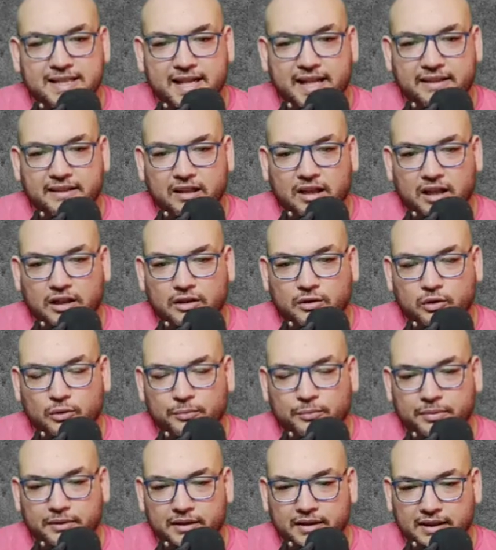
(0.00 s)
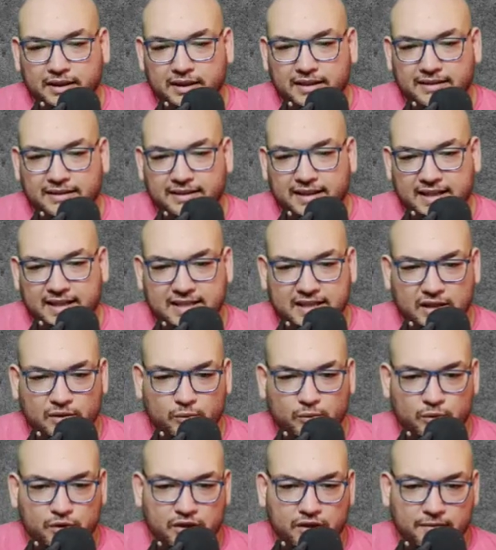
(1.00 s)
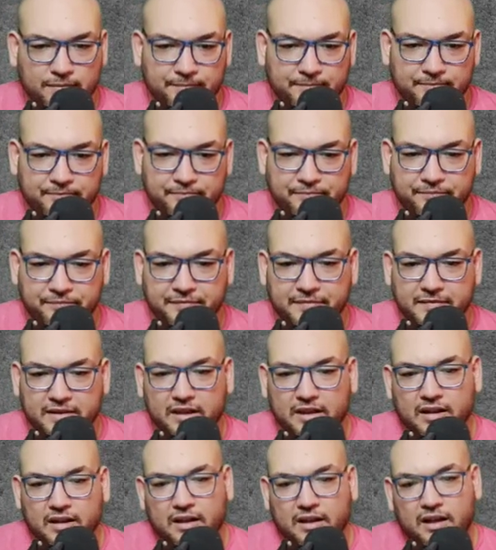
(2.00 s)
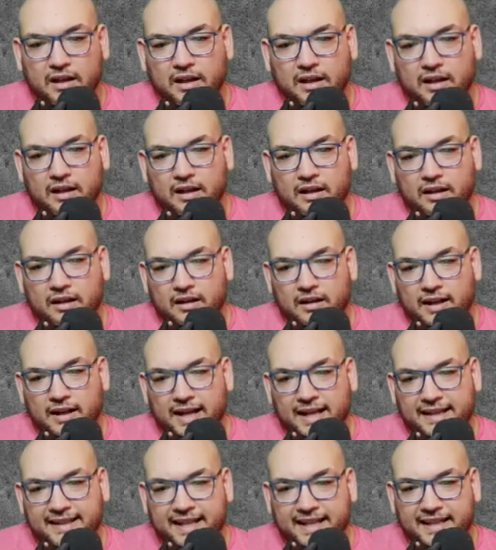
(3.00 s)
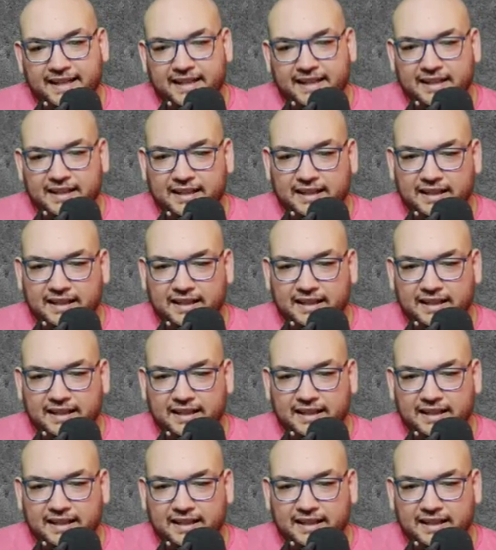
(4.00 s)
ساعتها اطلب تكسير وزراء آه، اكل